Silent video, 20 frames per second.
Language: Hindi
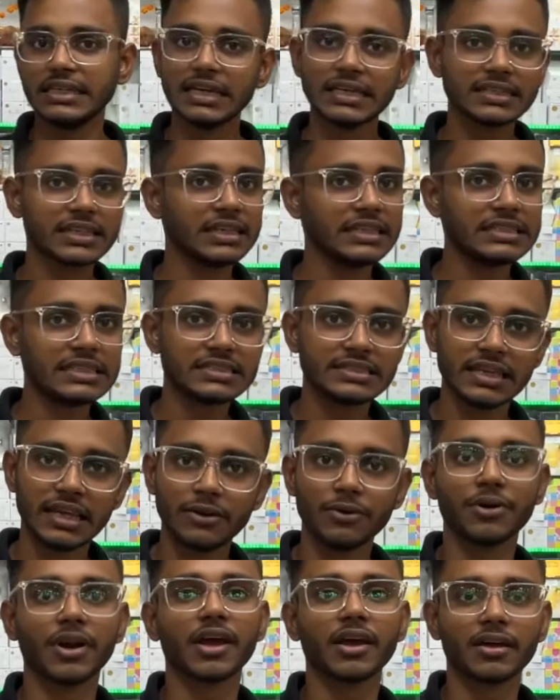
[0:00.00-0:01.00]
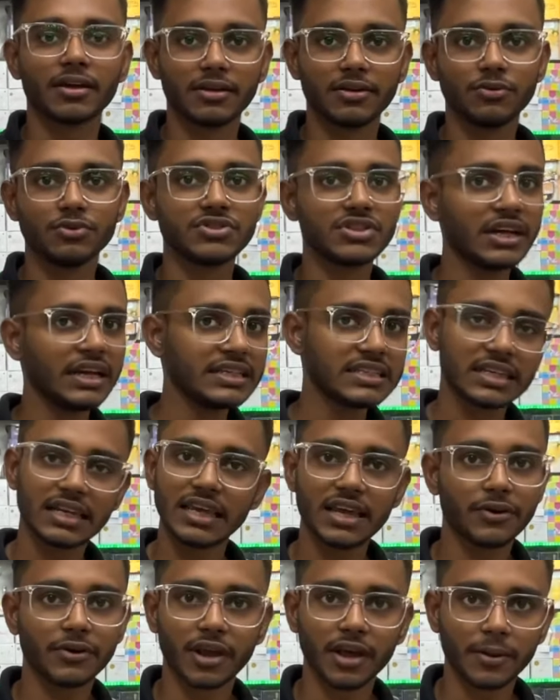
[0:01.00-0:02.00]
हज़ार के नीचे सेल हो रहा है उससे नीचे
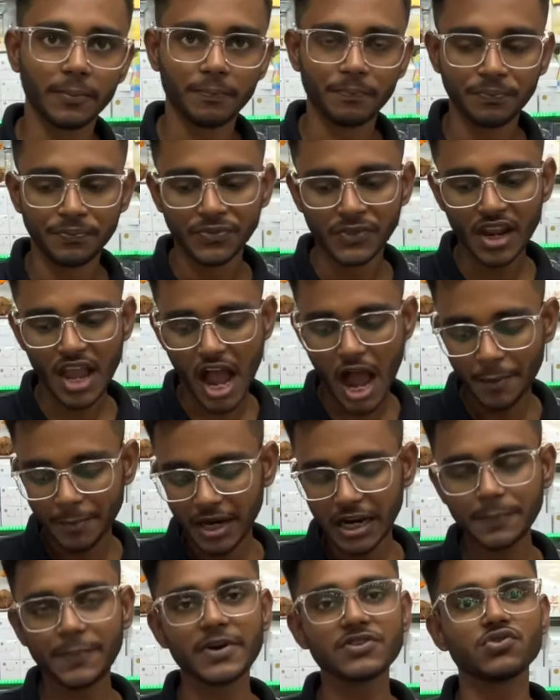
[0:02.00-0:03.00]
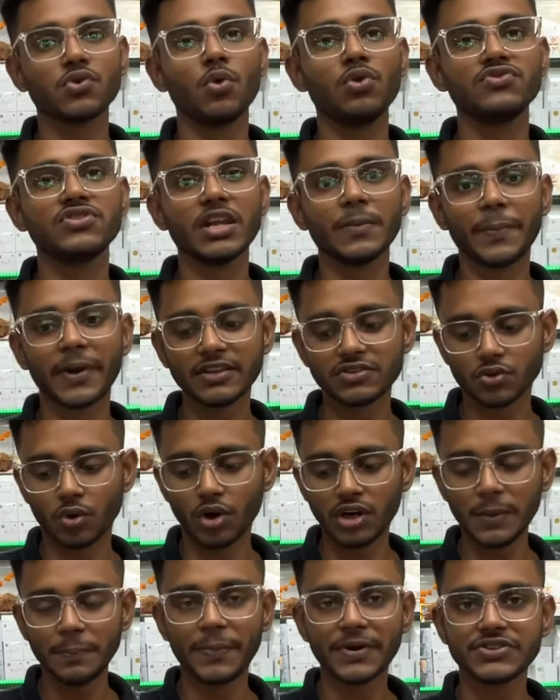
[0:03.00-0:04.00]
नहीं हो रहा है हाँ। हमारे पास होलसेल प्राइस
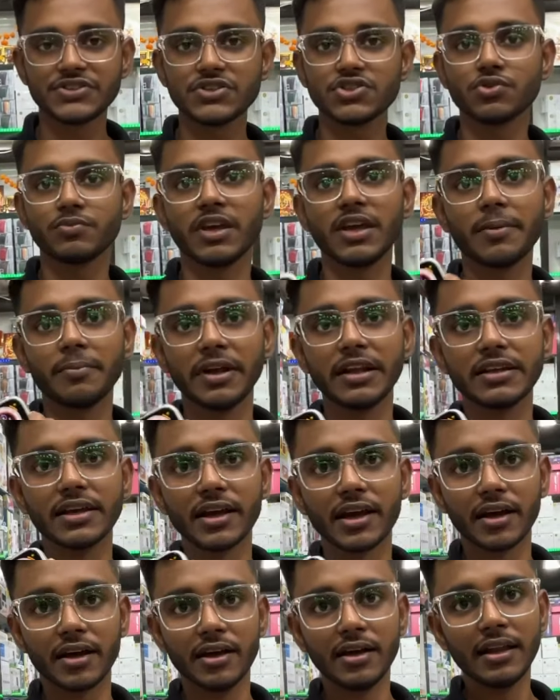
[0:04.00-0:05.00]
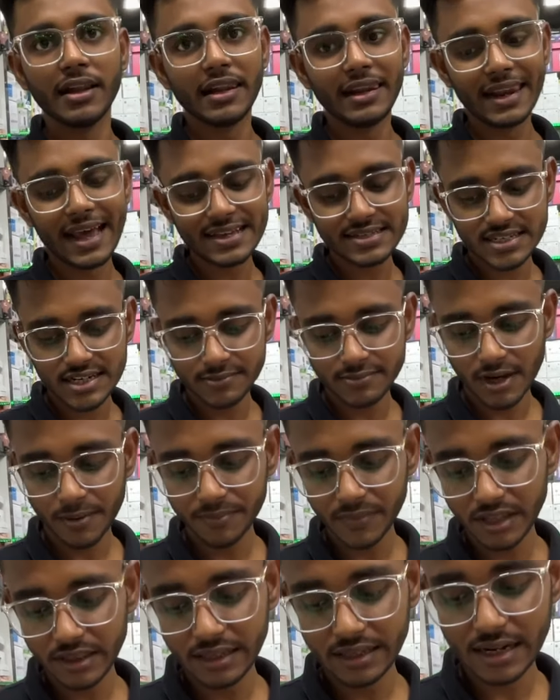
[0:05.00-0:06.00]
ओनली पच्चीस सौ में मिल जाएगा लास्ट टाइम
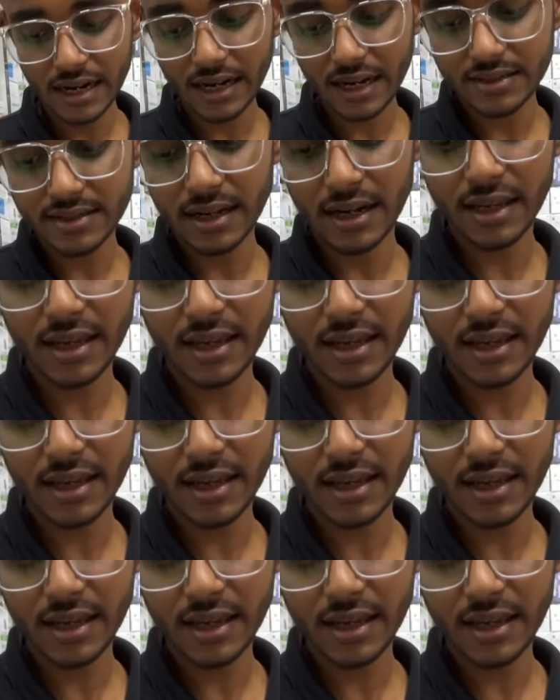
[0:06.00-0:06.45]
हमने तीन हज़ार का सेल